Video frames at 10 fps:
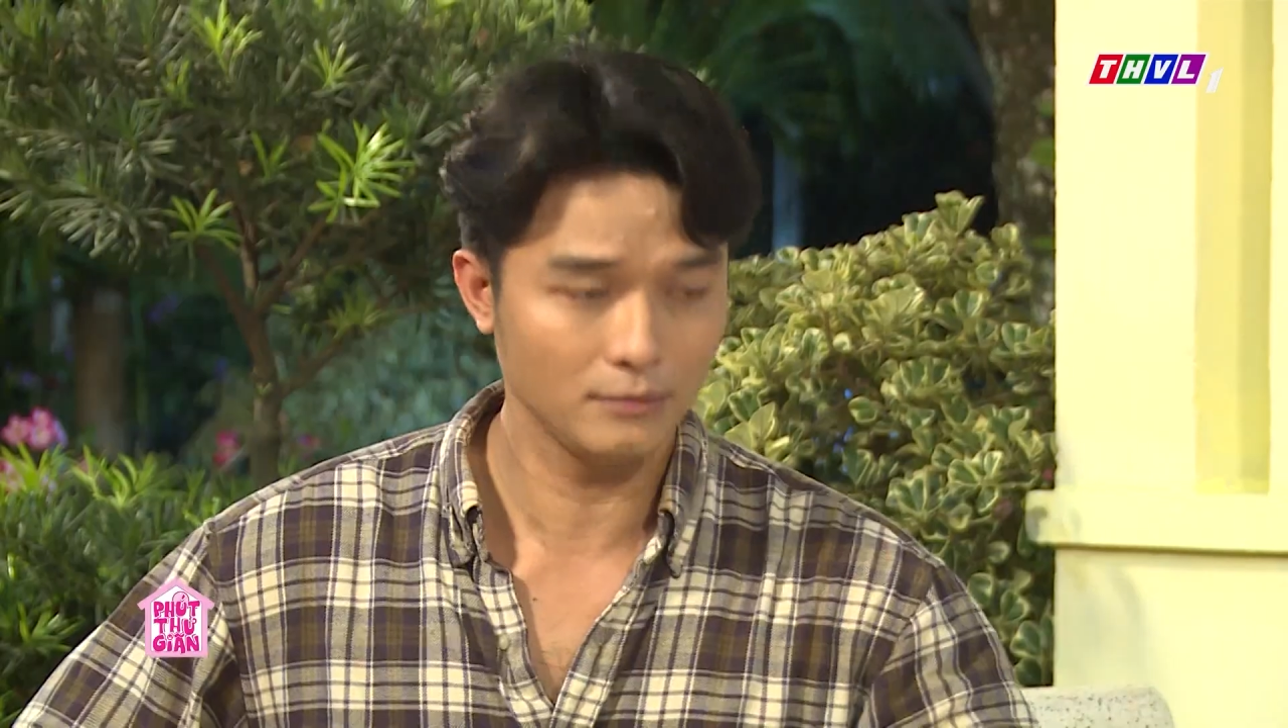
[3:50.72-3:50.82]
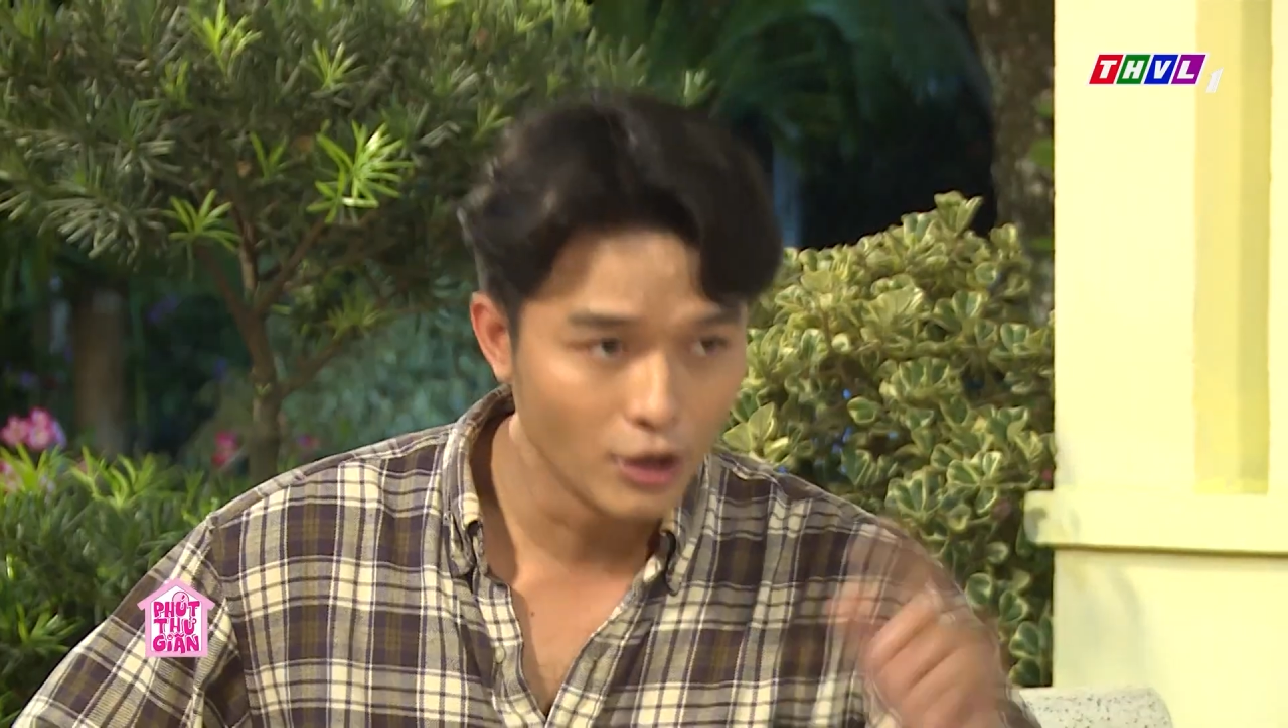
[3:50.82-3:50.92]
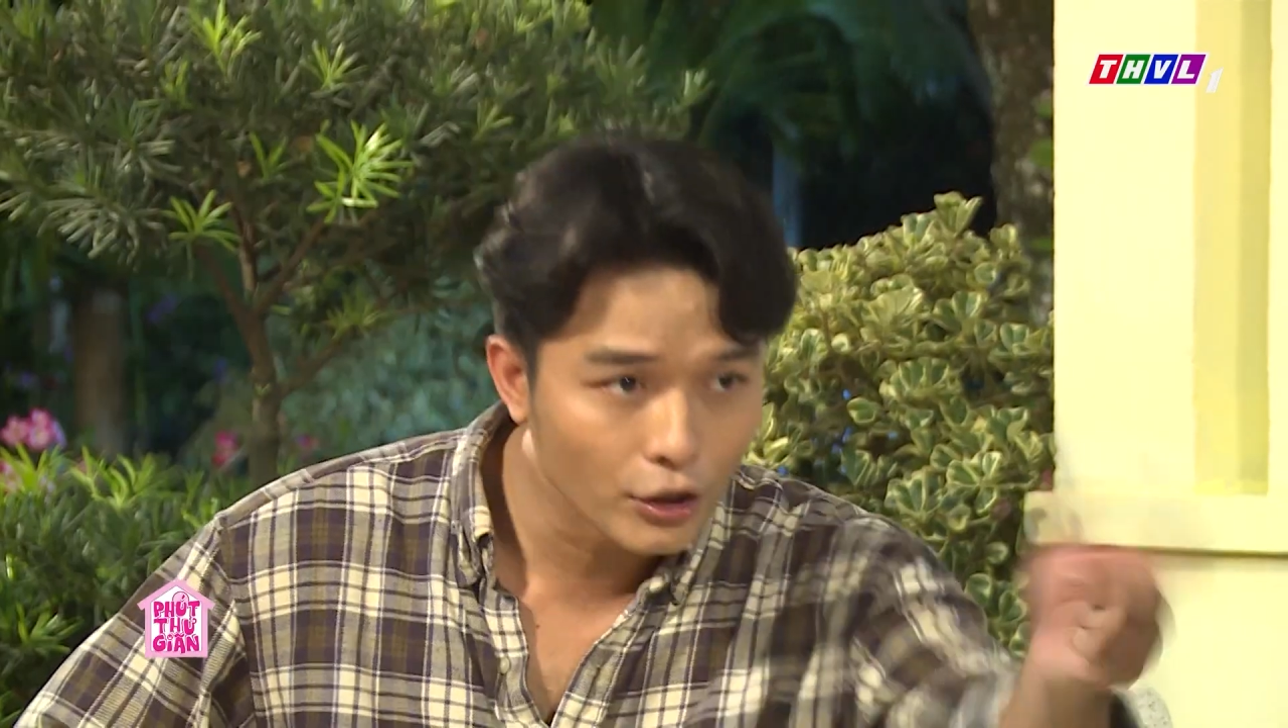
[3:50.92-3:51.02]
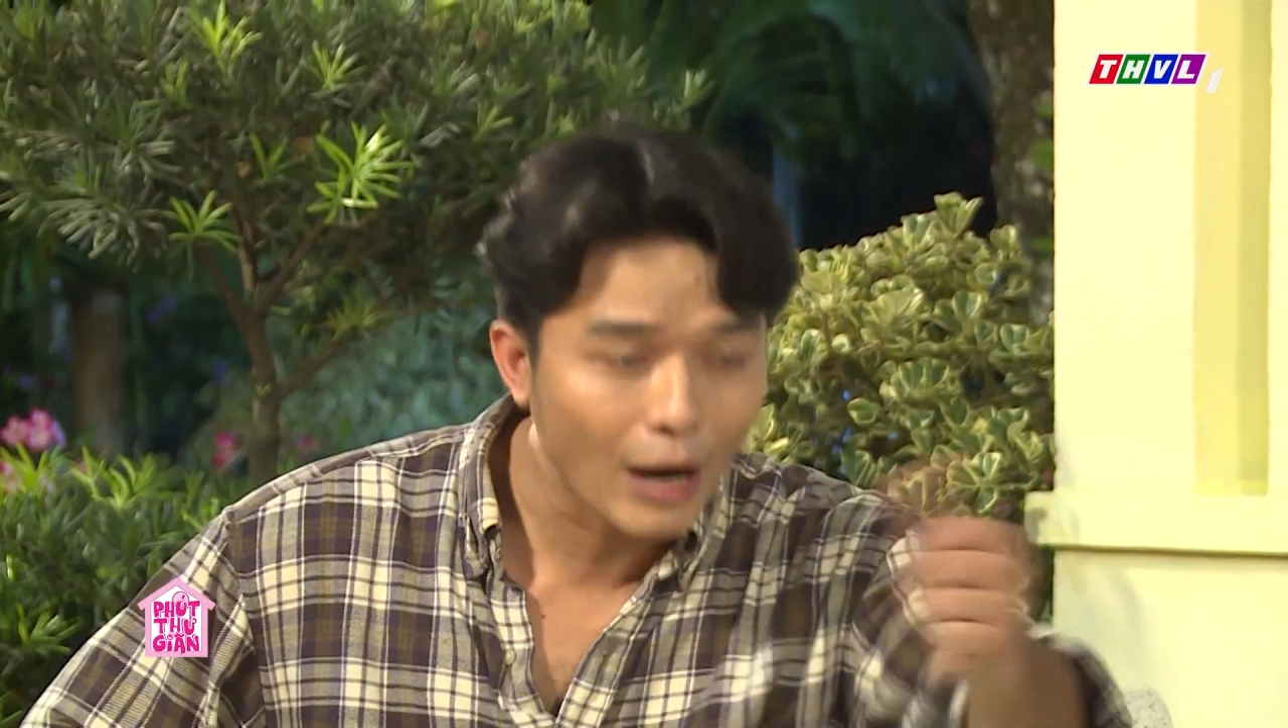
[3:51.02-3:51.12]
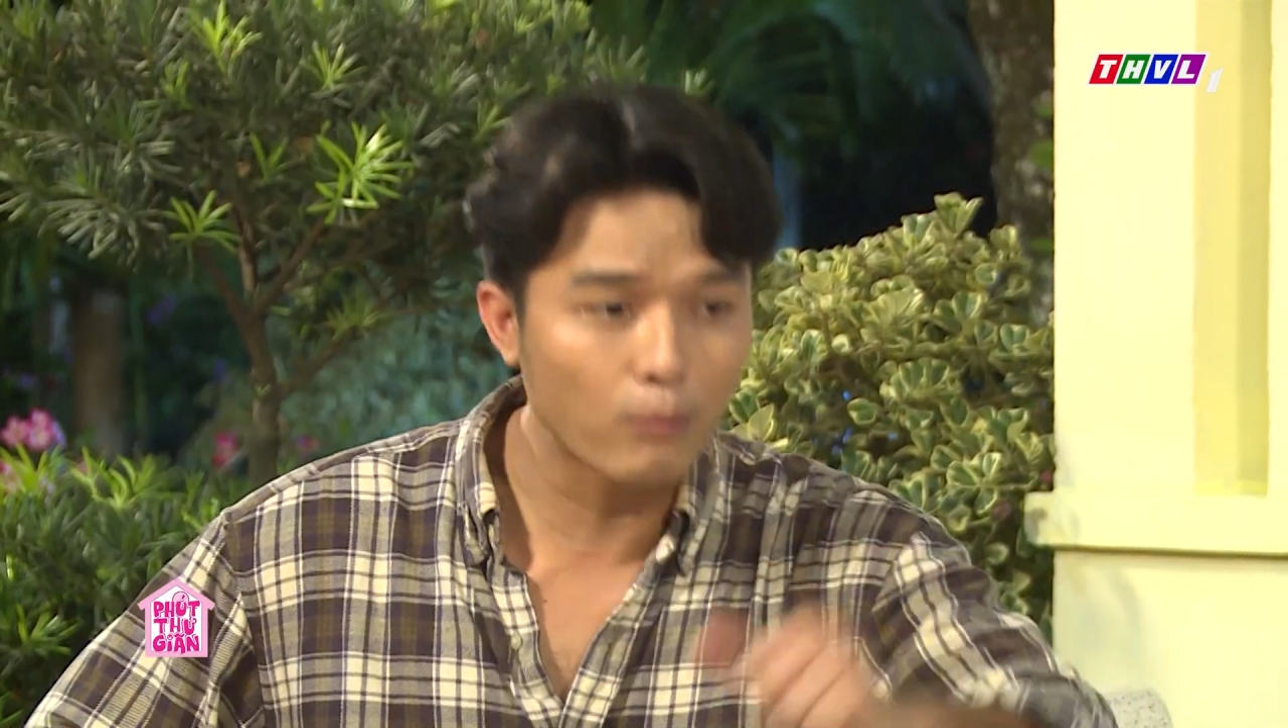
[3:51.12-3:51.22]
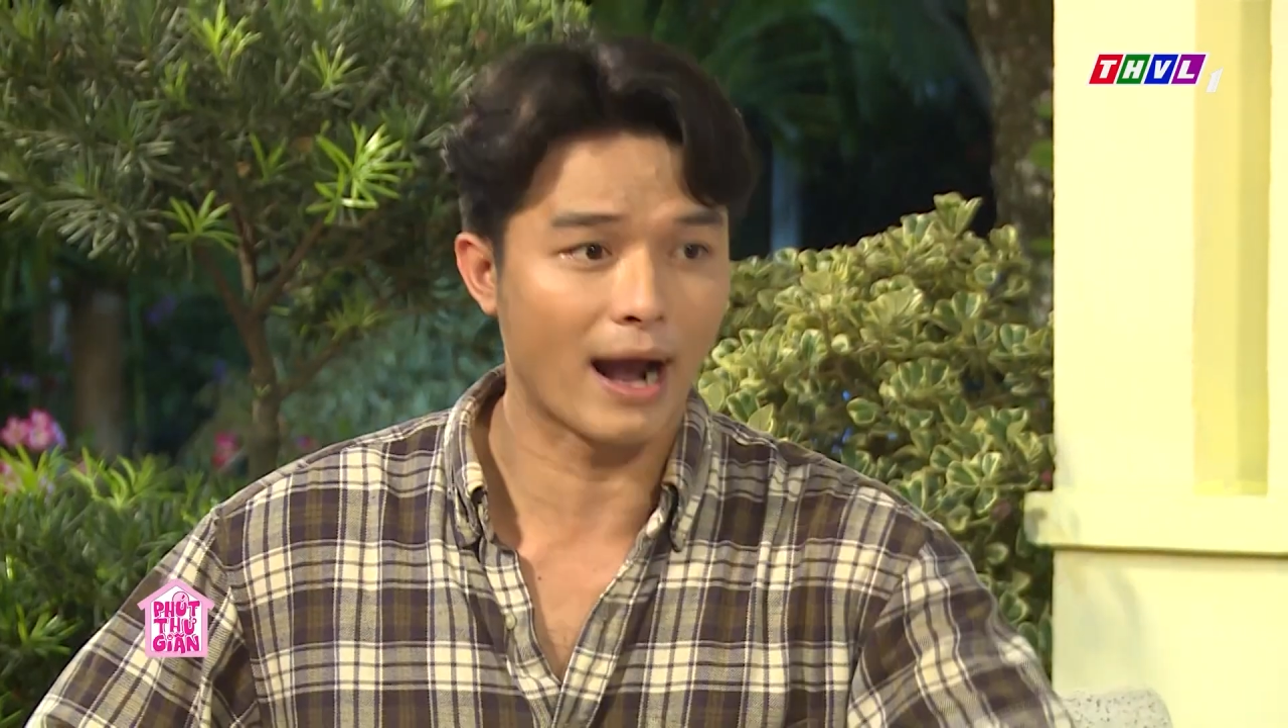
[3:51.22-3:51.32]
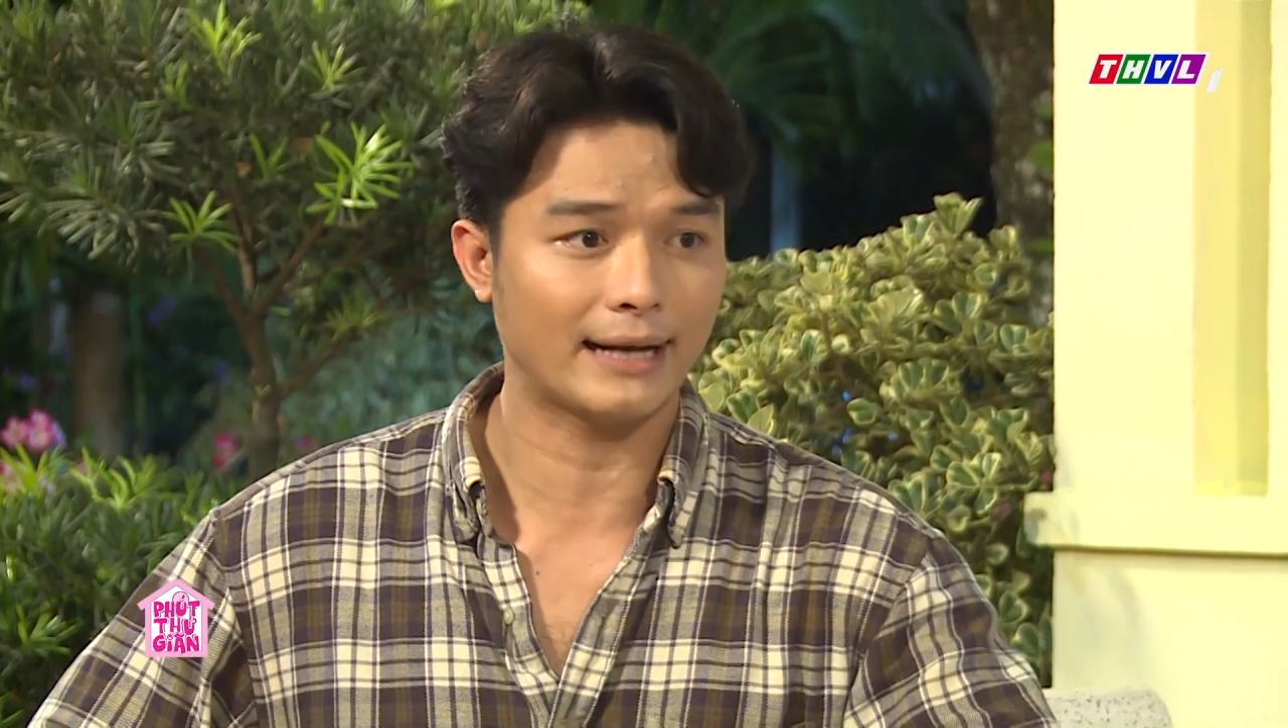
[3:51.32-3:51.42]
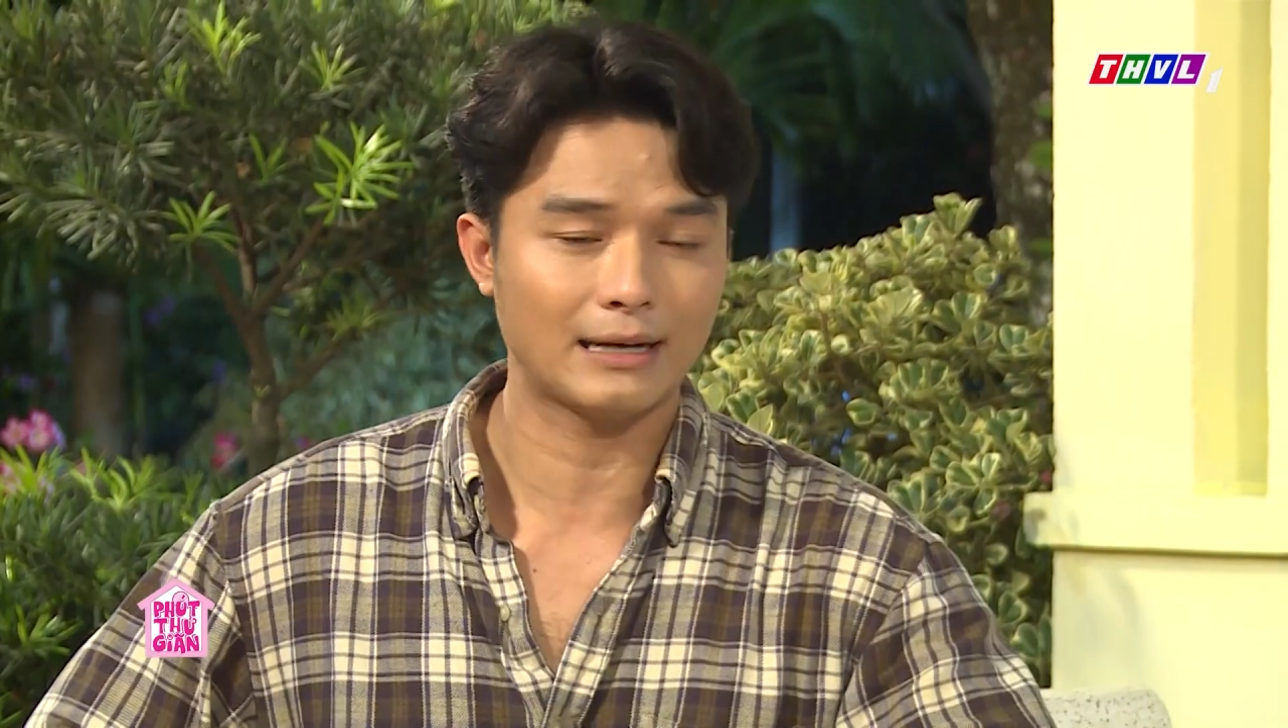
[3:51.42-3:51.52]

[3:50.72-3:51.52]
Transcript: Đưa cho ông mặc